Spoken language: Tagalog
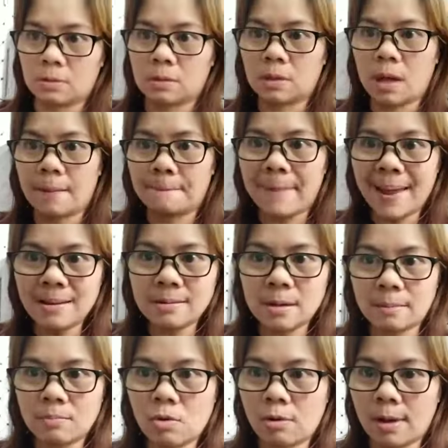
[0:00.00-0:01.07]
Kapal
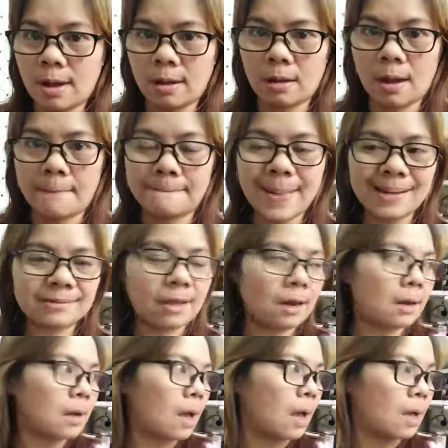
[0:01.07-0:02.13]
ng mukha. Kapal
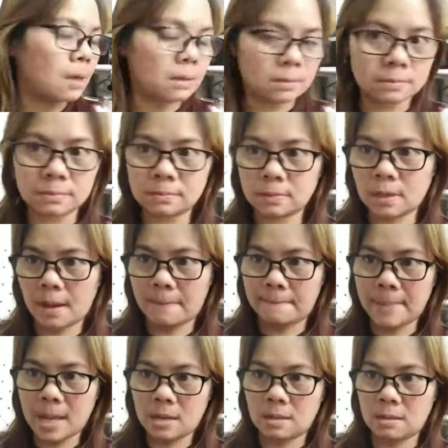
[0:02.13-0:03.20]
talaga.
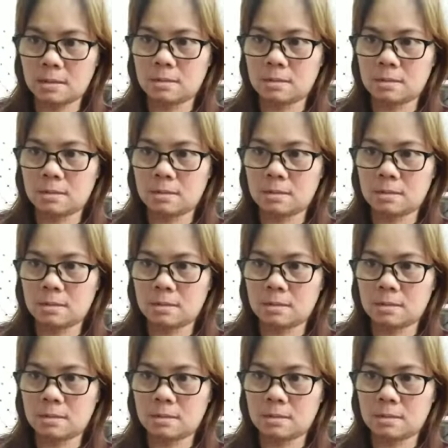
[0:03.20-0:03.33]
Kapal.